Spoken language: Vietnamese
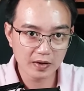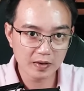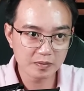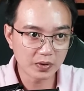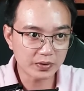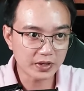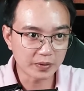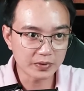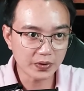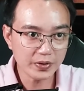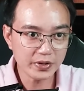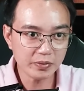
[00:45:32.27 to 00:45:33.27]
Một giọng
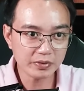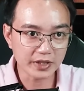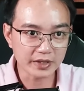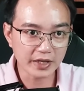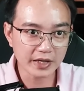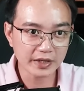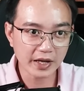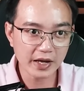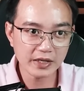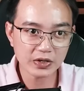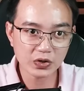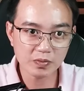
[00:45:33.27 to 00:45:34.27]
nói lúc thì the thé
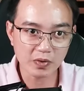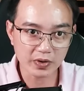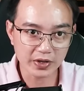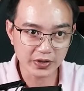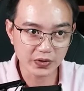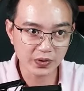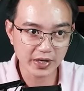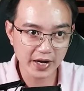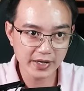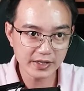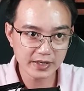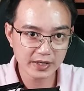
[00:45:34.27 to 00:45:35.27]
như của một người con
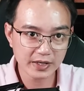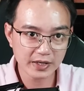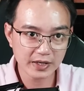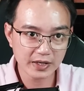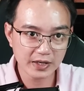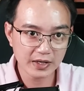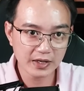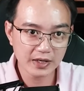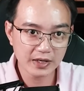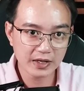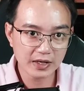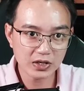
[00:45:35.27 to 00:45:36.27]
gái,
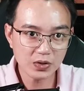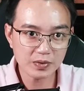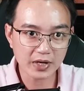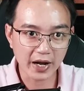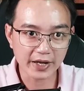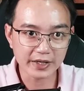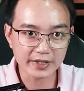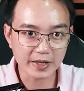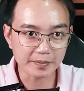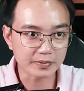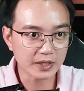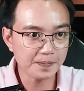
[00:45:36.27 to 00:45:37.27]
lúc lại
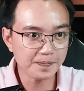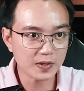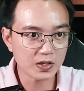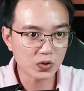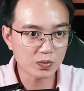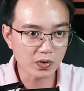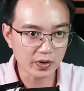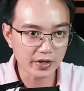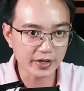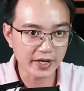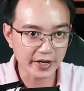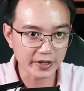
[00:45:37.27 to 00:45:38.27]
trầm thấp như của một
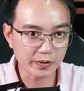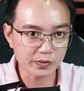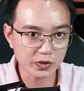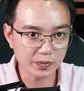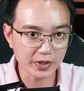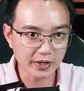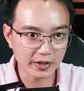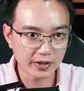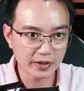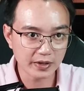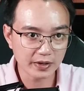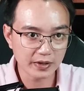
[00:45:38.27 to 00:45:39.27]
người đàn ông trung niên,
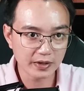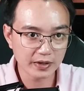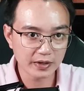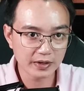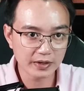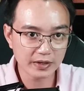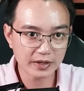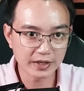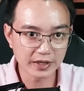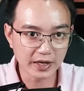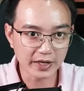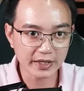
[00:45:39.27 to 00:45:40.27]

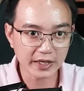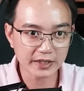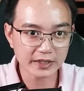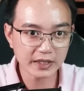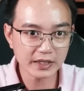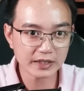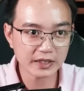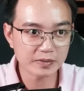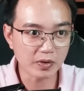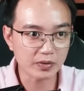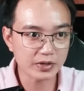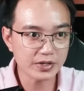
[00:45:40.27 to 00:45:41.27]
khi lại khanh khách như
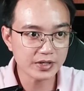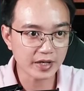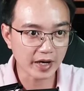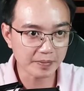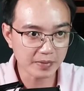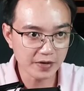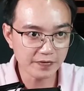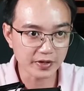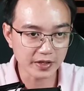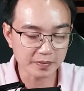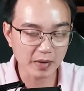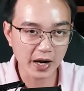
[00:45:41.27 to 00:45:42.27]
một đứa trẻ mới vừa
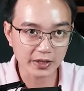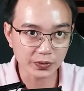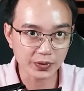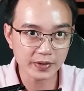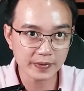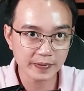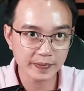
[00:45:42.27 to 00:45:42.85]
lên 3 tuổi.